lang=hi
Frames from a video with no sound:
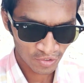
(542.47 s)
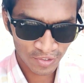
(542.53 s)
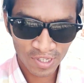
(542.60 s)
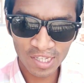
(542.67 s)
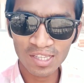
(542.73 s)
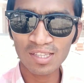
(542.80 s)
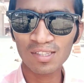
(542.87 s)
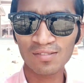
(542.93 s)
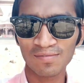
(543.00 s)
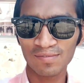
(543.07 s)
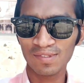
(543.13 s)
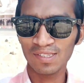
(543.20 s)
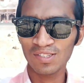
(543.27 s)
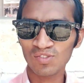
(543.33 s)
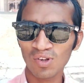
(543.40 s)

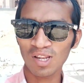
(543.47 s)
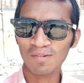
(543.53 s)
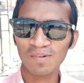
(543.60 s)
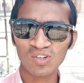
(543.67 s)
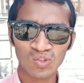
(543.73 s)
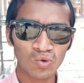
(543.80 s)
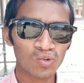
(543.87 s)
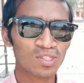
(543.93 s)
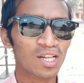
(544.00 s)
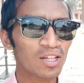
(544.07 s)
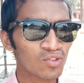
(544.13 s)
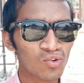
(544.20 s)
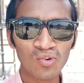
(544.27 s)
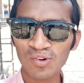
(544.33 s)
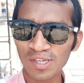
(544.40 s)
क्योंकि इसको लगभग दो
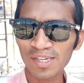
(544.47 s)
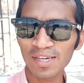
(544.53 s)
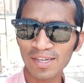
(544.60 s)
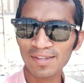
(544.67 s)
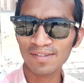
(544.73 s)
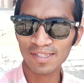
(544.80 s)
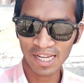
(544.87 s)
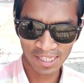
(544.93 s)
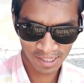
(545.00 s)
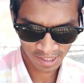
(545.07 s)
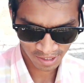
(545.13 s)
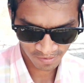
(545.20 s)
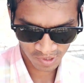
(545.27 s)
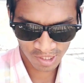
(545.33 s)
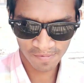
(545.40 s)
साल तो हो ही गए जहाँ
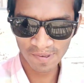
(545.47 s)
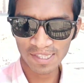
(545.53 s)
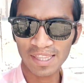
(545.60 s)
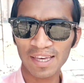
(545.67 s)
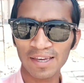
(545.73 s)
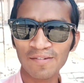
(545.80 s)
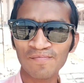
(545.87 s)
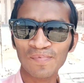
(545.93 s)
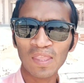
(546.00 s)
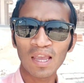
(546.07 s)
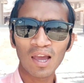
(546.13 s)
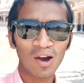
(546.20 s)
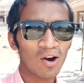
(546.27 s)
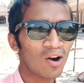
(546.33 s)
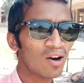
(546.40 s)
तक कि मुझे पता है
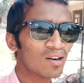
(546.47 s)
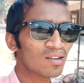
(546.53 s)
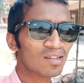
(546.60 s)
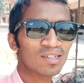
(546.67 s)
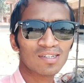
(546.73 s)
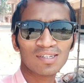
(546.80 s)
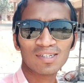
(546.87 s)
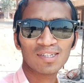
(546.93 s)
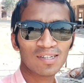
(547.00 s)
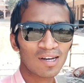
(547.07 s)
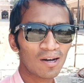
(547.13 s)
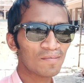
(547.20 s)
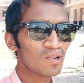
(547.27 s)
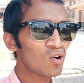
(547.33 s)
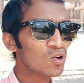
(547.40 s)
और
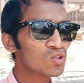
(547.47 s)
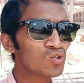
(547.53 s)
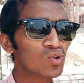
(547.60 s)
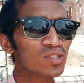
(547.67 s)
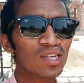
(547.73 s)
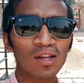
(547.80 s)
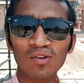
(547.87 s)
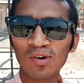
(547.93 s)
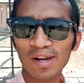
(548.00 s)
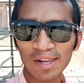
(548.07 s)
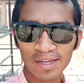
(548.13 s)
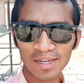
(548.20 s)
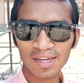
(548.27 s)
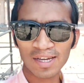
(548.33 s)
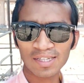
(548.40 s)
अभी और दो साल और
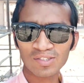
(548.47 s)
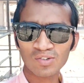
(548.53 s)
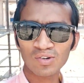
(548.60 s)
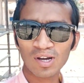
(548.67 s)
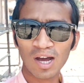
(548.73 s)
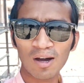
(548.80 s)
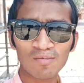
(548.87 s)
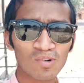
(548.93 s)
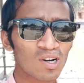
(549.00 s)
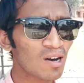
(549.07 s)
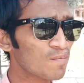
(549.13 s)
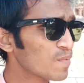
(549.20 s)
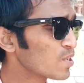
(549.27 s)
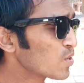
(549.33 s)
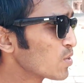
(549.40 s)
लगेगा इसको काम को
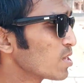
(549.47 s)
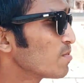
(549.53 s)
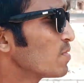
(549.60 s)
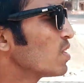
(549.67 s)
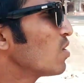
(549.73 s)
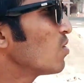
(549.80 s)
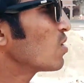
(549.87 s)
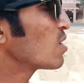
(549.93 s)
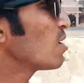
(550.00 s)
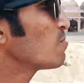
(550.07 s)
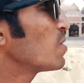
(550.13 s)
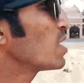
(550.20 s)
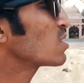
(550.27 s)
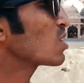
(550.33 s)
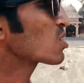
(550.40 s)
कंप्लीट होने में और आप
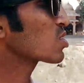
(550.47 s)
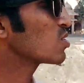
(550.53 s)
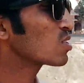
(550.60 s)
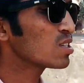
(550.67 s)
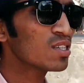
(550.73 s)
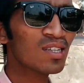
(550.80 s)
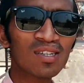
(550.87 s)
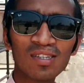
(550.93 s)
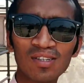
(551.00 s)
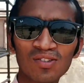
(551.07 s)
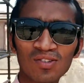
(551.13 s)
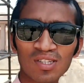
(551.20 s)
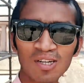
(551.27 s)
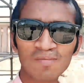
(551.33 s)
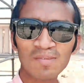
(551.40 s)
देख सकते हो कि ये
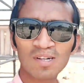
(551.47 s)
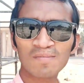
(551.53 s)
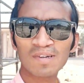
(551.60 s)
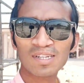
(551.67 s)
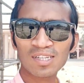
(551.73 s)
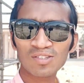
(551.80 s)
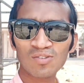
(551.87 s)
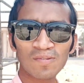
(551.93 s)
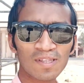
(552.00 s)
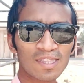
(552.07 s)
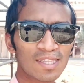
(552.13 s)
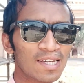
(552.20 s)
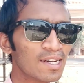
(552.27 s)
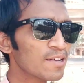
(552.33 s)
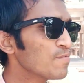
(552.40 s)
जो संगमरमर के जो
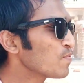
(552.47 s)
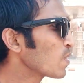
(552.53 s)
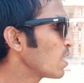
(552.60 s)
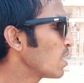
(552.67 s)
पत्थर है